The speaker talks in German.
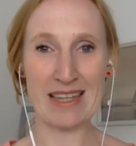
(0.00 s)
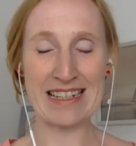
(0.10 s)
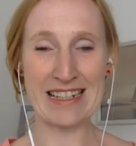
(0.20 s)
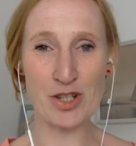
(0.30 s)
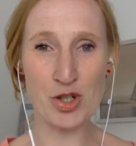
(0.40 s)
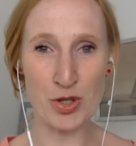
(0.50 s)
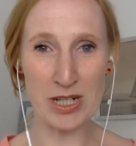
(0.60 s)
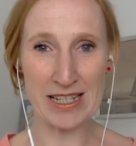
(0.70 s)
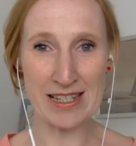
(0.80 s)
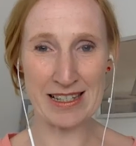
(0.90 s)
Das
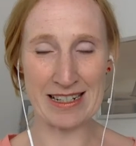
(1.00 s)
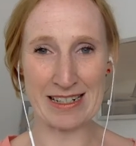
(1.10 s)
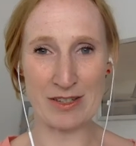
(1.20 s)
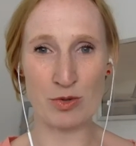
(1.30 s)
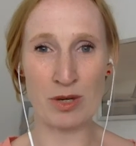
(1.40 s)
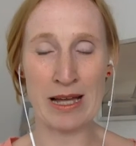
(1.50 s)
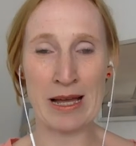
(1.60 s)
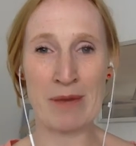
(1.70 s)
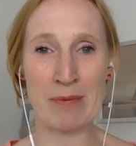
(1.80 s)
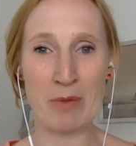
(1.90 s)
Schöne ist, dass du
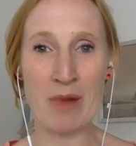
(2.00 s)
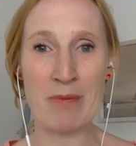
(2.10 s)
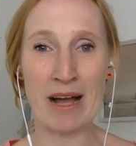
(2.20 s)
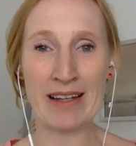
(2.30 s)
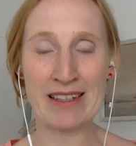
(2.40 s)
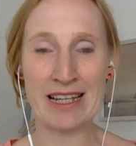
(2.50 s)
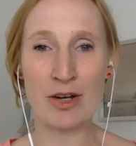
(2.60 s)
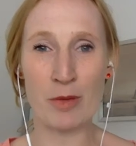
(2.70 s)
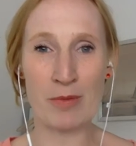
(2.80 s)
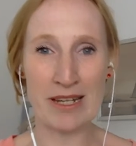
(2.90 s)
beim E-Mail-Marketing
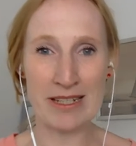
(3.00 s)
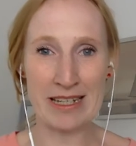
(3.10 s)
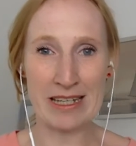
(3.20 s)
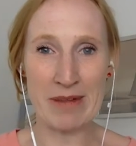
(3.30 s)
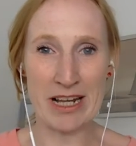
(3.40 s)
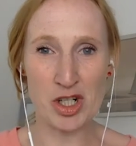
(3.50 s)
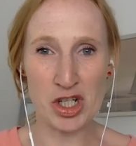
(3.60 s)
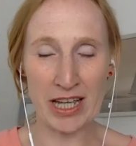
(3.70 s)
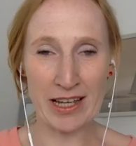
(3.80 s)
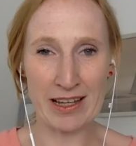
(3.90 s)
komplette
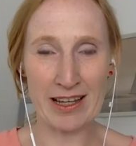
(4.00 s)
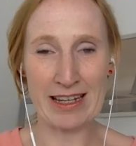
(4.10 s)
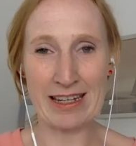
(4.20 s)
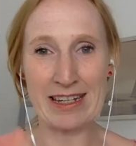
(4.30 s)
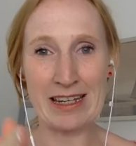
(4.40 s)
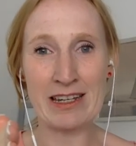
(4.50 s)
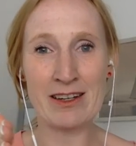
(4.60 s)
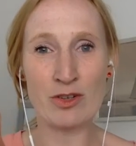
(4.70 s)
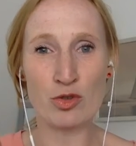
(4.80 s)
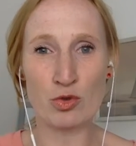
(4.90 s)
E-Mail-Strecken, in
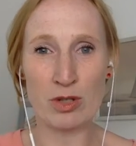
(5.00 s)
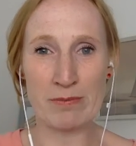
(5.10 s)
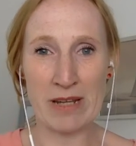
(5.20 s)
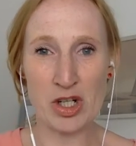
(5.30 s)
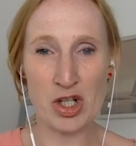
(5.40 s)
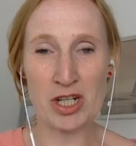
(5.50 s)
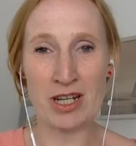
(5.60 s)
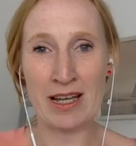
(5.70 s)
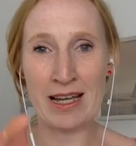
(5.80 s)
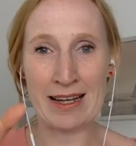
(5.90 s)
denen du den
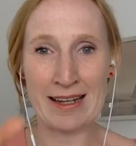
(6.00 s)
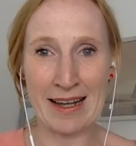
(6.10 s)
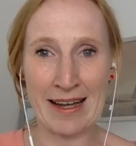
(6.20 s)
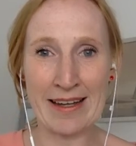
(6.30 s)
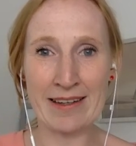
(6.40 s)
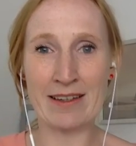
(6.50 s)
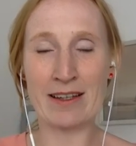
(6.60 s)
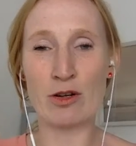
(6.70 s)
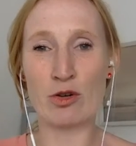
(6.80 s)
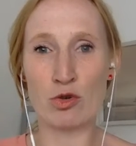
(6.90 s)
Menschen
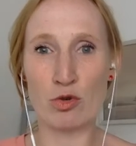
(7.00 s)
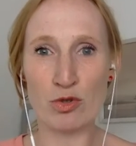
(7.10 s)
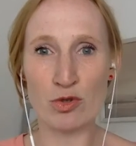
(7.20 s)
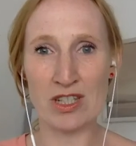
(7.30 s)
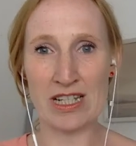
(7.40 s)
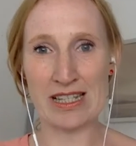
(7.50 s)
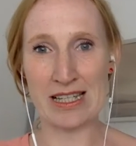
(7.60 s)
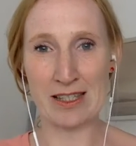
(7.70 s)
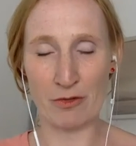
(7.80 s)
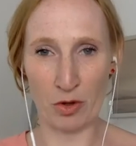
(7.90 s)
kleine
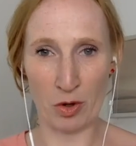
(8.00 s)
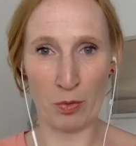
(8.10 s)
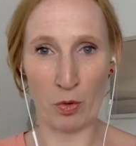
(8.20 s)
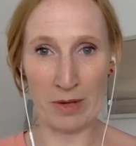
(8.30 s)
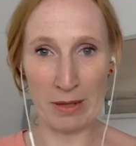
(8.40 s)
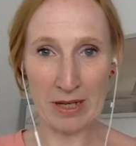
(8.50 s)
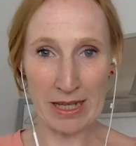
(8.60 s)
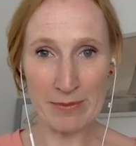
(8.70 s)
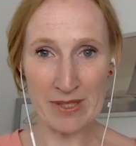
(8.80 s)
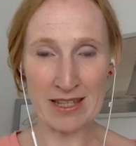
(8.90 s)
Lösungsansätze für ihre Probleme
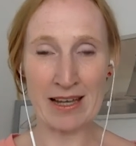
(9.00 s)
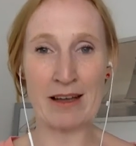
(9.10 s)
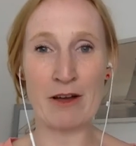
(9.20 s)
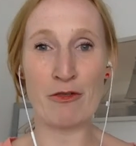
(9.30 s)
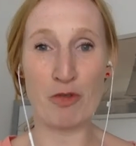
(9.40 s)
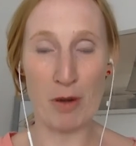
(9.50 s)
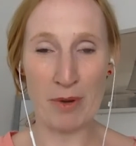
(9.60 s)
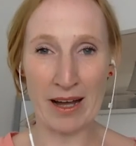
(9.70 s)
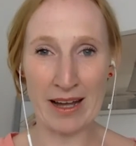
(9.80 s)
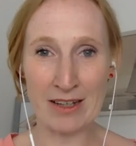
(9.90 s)
gibst,
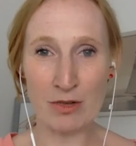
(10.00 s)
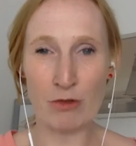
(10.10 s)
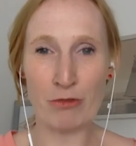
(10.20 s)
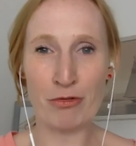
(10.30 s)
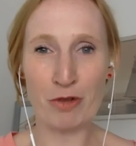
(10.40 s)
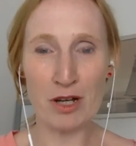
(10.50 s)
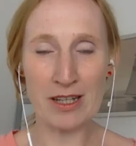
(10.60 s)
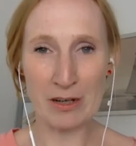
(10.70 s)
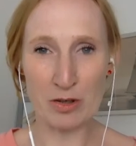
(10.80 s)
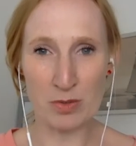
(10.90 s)
vorbereiten und
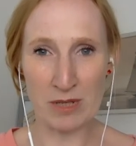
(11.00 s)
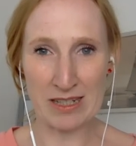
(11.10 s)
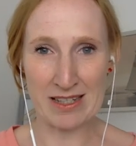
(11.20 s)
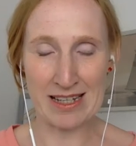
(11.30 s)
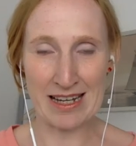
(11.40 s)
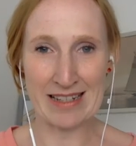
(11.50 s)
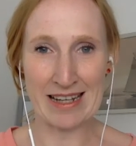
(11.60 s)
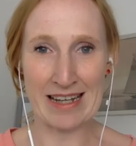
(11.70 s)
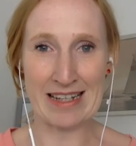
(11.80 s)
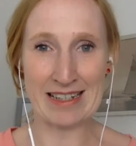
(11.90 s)
völlig automatisiert an
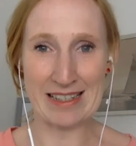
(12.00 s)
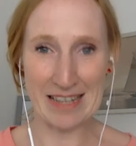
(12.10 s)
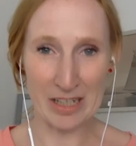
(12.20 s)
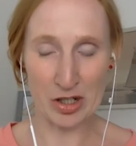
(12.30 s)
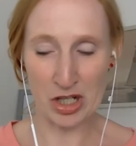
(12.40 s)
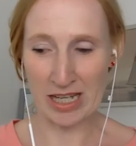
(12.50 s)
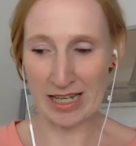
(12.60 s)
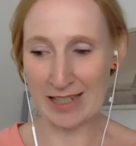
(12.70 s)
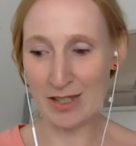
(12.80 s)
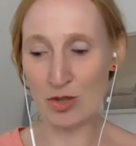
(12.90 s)
deinen Interessenten schicken
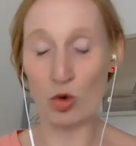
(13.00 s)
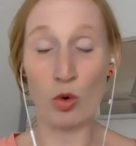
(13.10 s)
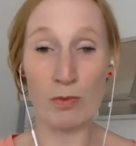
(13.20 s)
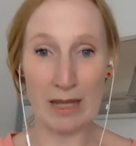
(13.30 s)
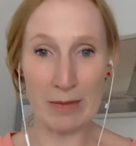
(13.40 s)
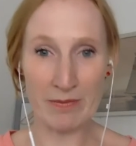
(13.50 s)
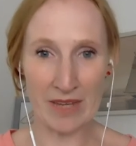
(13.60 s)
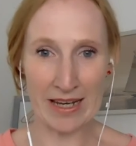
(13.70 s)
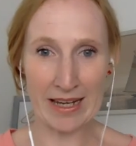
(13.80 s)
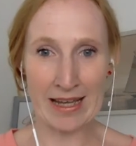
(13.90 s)
kannst, um ihm
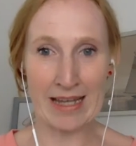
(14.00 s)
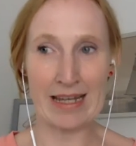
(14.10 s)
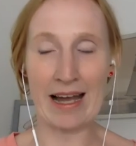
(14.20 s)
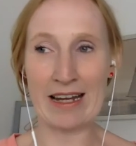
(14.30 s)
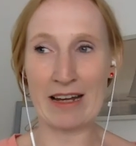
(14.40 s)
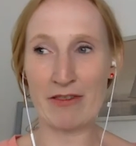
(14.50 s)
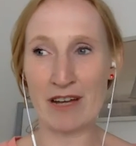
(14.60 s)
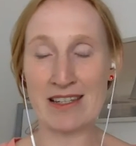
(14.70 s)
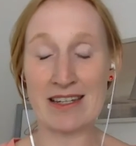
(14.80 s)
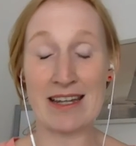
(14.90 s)
dann nach einer
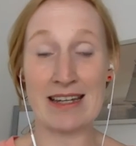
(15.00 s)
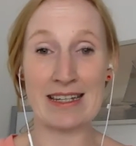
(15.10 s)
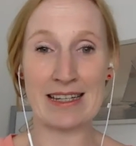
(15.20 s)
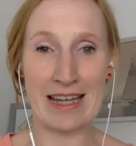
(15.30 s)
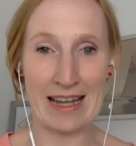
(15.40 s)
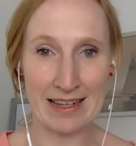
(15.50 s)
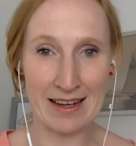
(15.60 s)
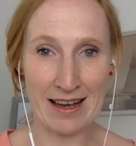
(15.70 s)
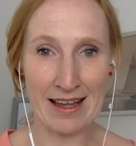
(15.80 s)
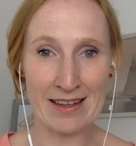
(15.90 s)
Phase, in der dich
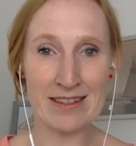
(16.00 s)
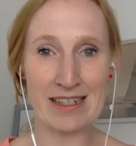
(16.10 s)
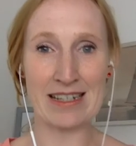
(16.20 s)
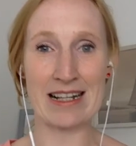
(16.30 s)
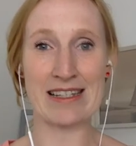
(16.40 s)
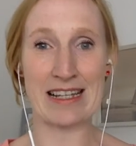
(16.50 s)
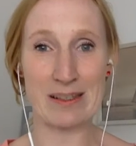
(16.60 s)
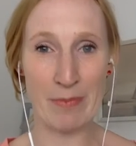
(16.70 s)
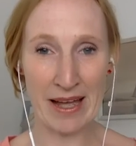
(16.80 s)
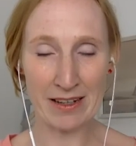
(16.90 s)
kennengelernt, dich als
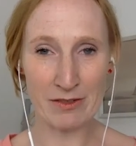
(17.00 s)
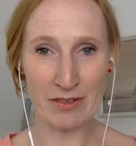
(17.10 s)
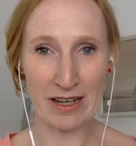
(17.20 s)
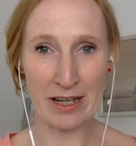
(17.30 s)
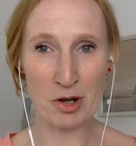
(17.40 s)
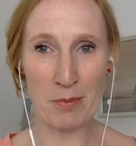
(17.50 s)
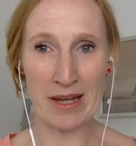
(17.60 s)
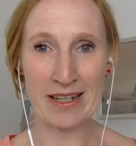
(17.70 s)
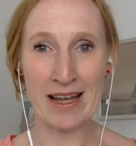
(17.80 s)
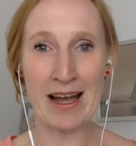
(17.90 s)
Experten wahrgenommen
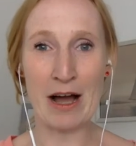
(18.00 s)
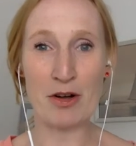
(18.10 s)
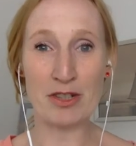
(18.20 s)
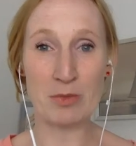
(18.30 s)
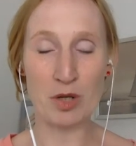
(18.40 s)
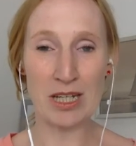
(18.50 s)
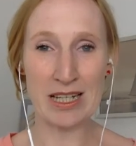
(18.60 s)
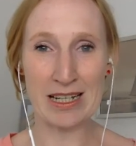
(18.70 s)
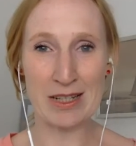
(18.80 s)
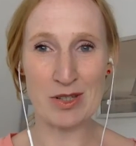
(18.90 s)
hat, auch die
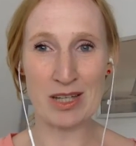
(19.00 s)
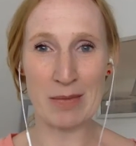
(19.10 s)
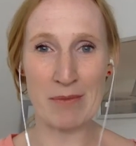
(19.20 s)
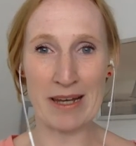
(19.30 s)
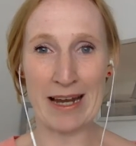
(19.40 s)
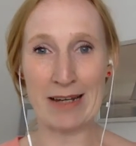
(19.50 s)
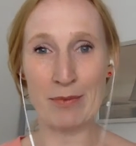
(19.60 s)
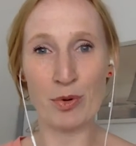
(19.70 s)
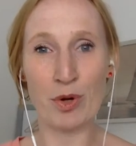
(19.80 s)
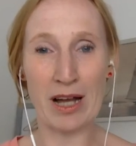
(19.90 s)
Möglichkeit zu geben, an
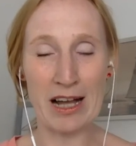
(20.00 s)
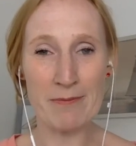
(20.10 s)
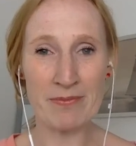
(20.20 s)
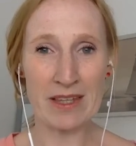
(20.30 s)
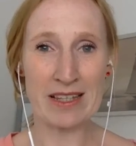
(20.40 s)
einem Programm